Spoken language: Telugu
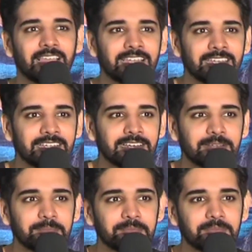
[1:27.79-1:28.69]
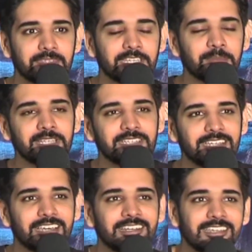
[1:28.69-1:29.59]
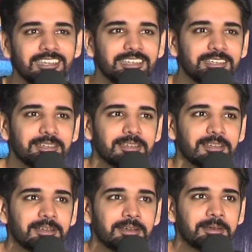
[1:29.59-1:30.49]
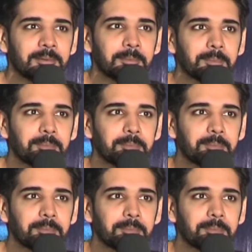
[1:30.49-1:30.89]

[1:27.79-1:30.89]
అండ్ సినిమా చేయటానికి um,